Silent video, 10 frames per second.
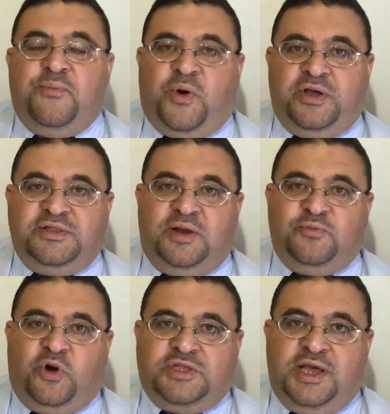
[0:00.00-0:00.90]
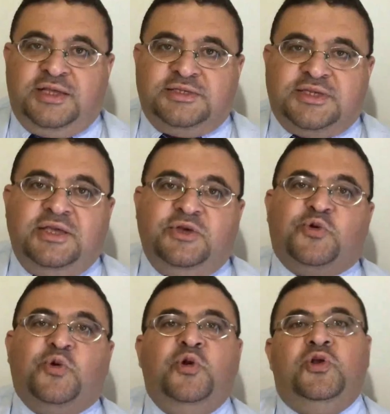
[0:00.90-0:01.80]
موعدنا المعتاد زي
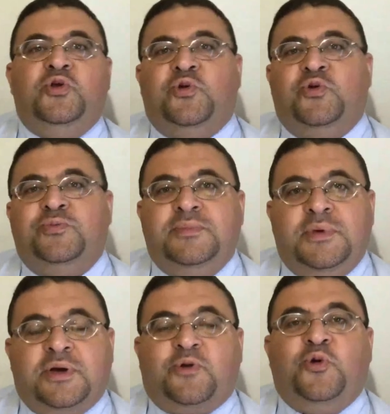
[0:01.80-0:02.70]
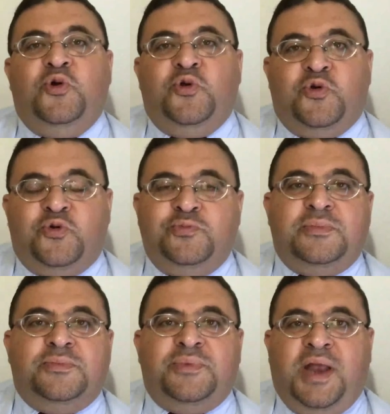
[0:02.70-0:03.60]
كل يوم كل يوم
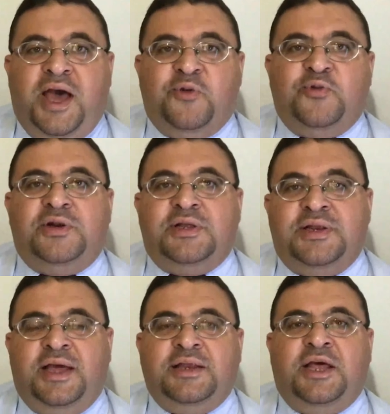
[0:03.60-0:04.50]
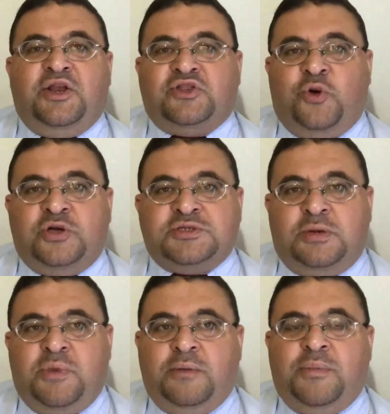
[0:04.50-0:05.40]
بنحاول إن احنا
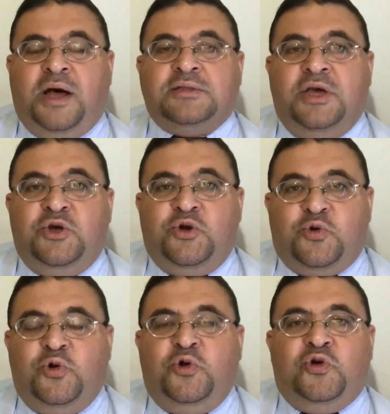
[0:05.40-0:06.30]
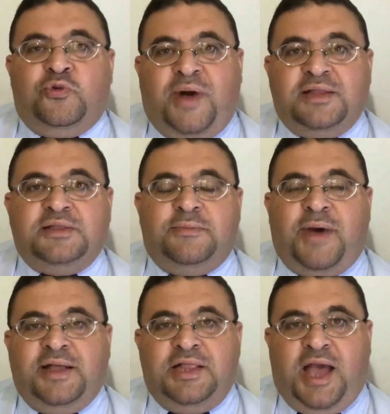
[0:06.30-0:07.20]
نتواصل مع بعض كل يوم حد
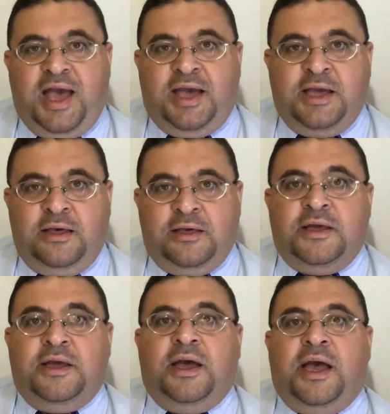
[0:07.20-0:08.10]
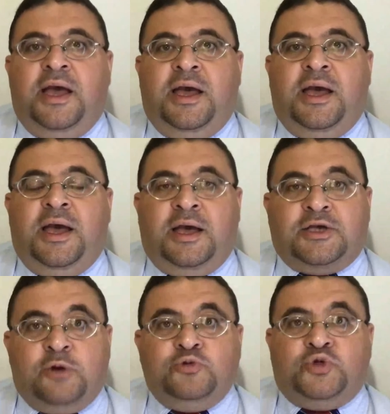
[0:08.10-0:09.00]
يبعت لي حاجة آه،
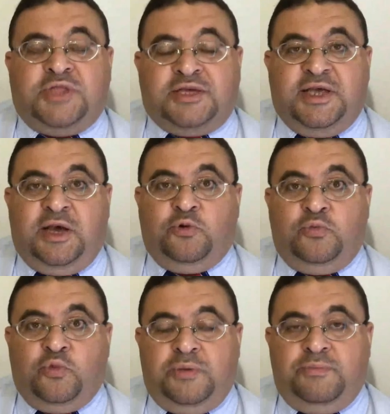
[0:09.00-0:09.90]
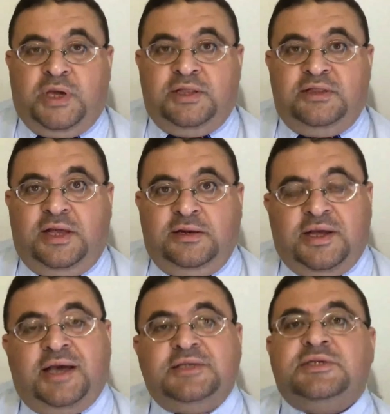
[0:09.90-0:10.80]
أو تساؤل مهم جدا
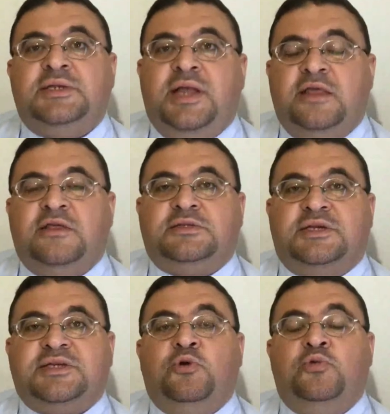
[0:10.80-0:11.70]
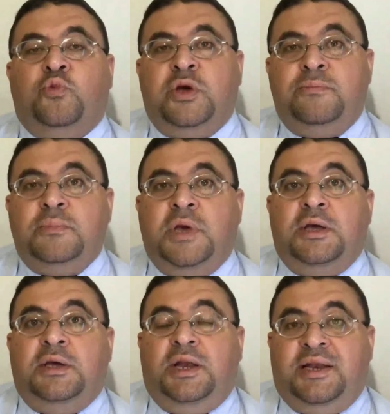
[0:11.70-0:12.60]
أحس إن هذا التساؤل مهم
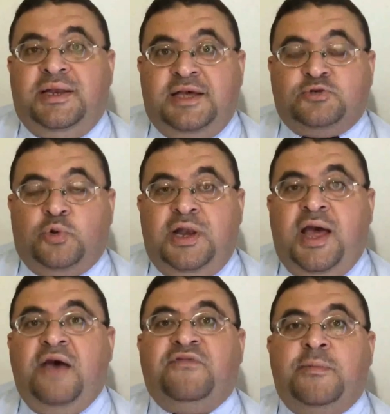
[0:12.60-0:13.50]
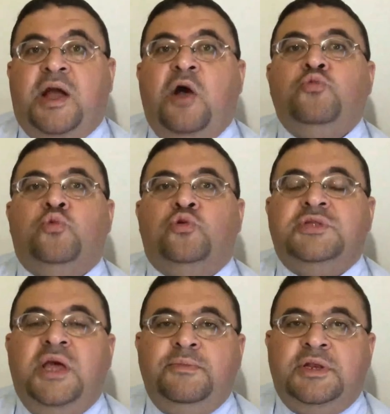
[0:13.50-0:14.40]
للناس كلها فبجاوبه
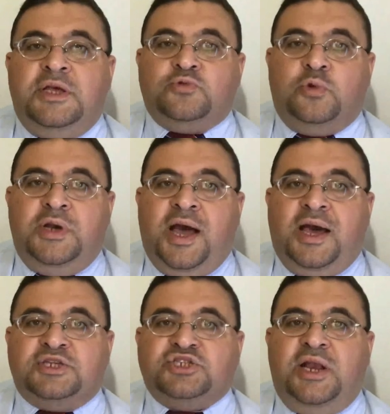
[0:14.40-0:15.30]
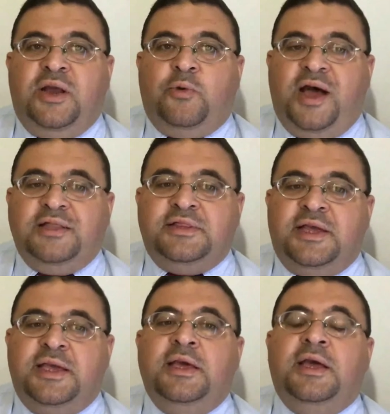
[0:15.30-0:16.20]
قدام الناس كلها علشان لو حد
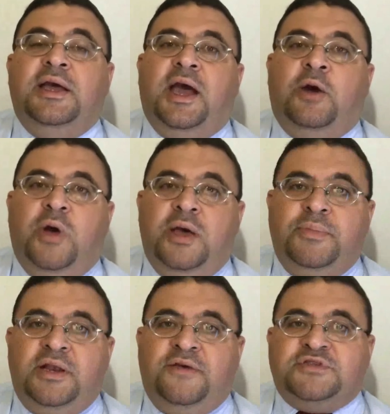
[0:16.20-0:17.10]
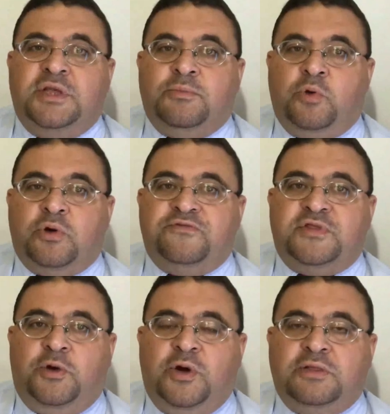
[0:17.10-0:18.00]
جه او قابل نفس الموقف
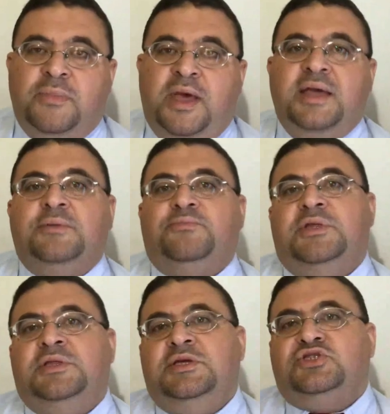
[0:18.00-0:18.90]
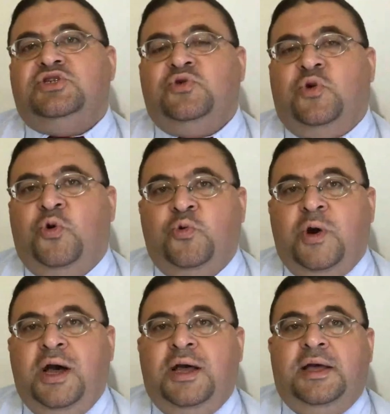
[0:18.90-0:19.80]
دوت ما يبتديش ان
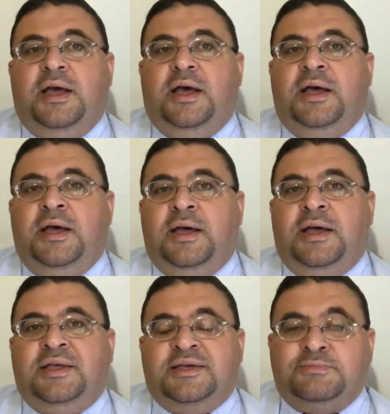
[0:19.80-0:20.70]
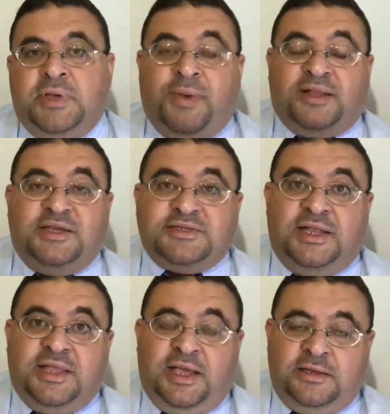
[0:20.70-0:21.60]
هو آه، يبعت
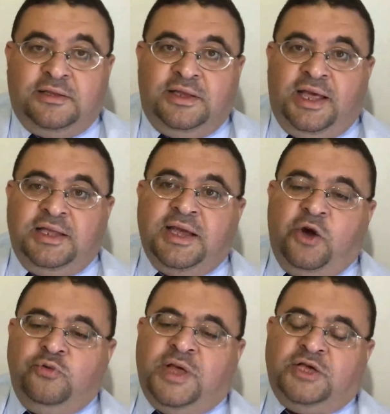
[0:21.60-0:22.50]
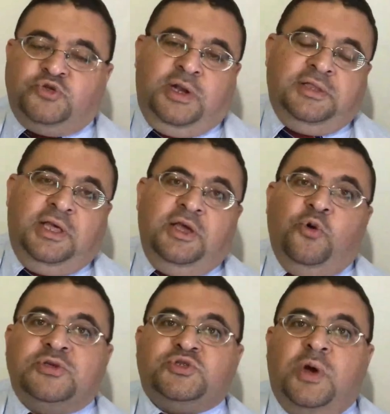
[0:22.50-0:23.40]
يسال تاني يلاقينا جاوبنا على السؤال ده ايه
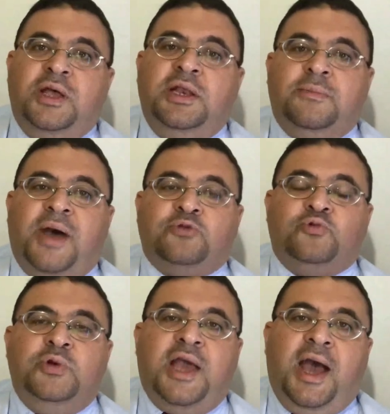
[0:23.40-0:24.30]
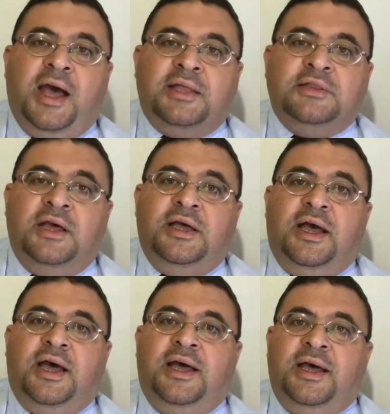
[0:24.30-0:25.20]
هو السؤال اللي بعته لي احد
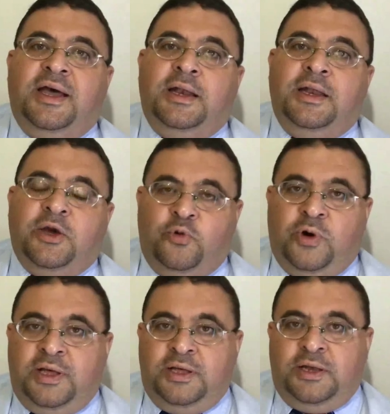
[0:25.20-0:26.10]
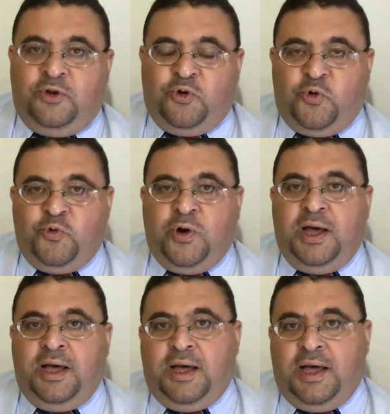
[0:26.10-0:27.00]
آه، الاخوه اللي
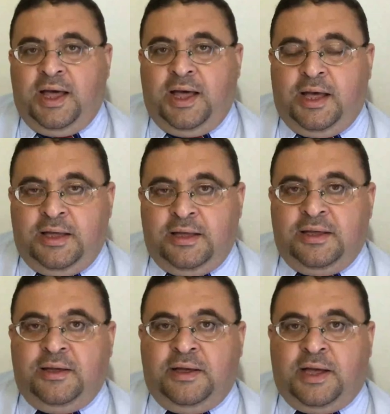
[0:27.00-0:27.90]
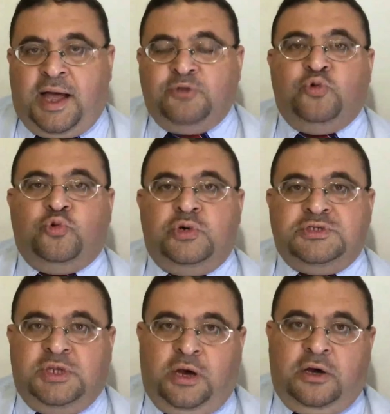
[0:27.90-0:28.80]
هو آه، عنده
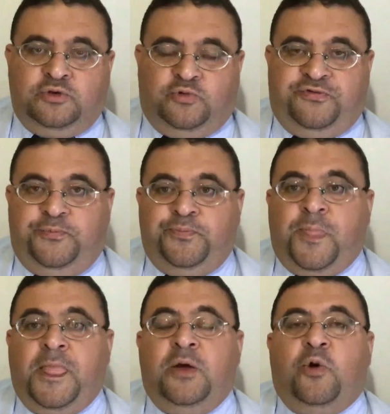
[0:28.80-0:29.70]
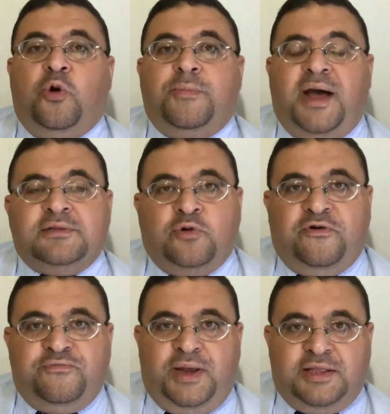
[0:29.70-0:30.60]
انزلاق غضروفي هو بعت
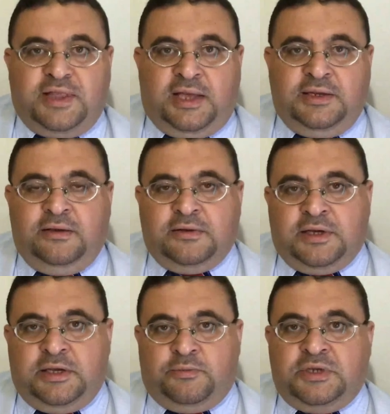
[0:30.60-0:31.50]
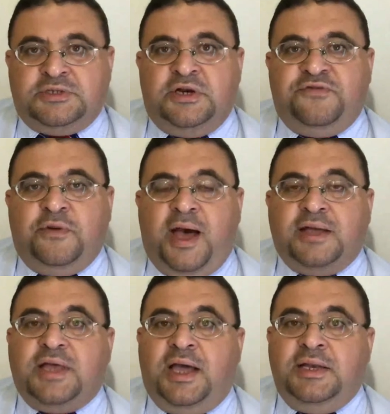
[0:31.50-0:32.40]
هو في بلد تانية غير مصر
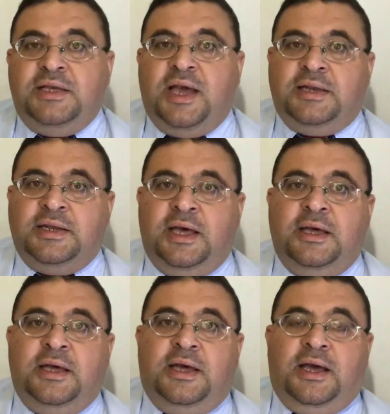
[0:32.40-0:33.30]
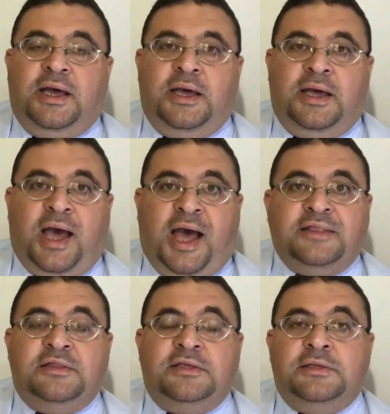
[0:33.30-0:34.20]
فبعت قال لي انا
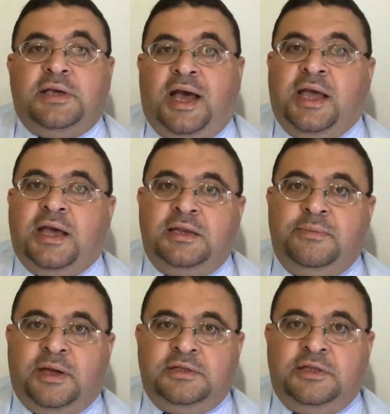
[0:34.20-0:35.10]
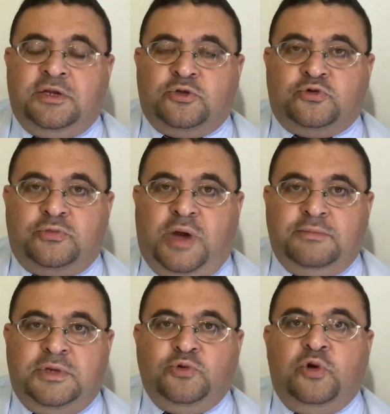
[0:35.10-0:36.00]
عندي حاجه غريبه جدا يا دكتور
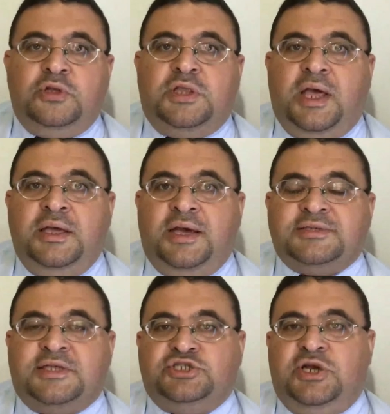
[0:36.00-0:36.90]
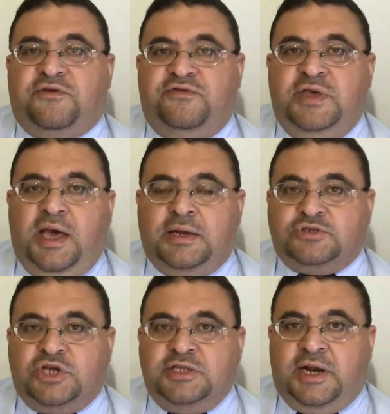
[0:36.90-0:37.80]
محمد وقلت ايه استشيرك فيها انا
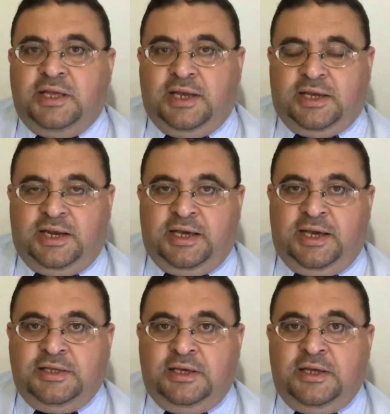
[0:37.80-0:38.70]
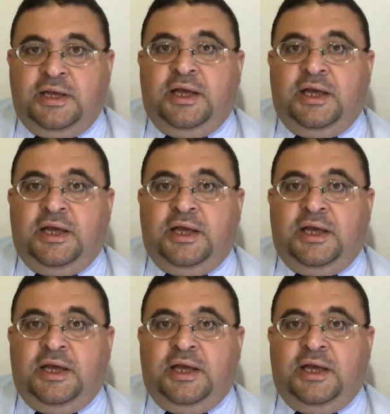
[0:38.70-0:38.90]
مش قادر اجي لك العياده